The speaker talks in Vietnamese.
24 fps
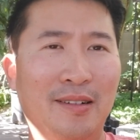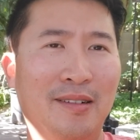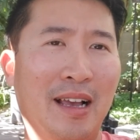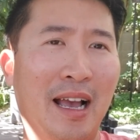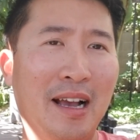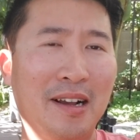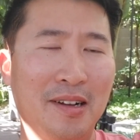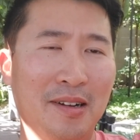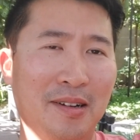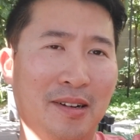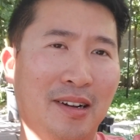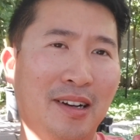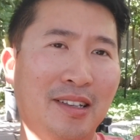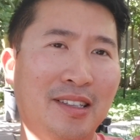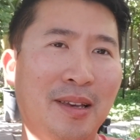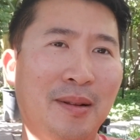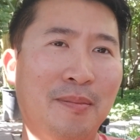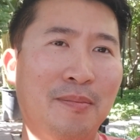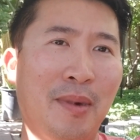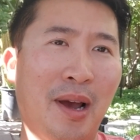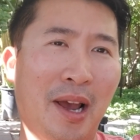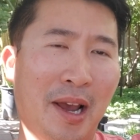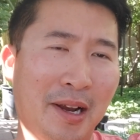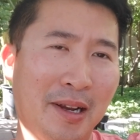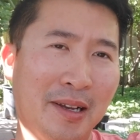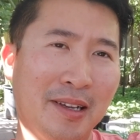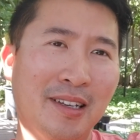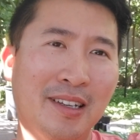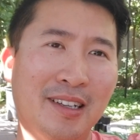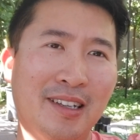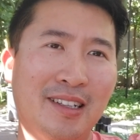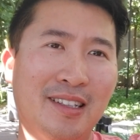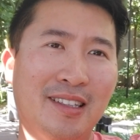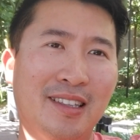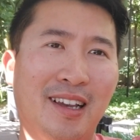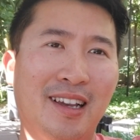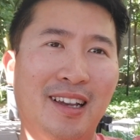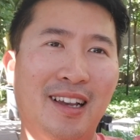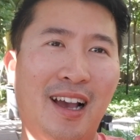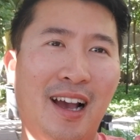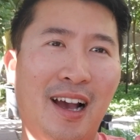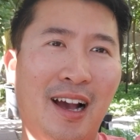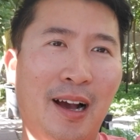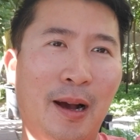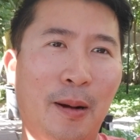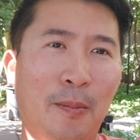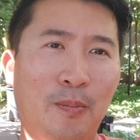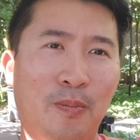cá cược ở trên mạng thì
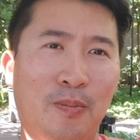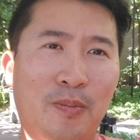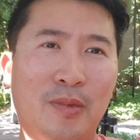uh,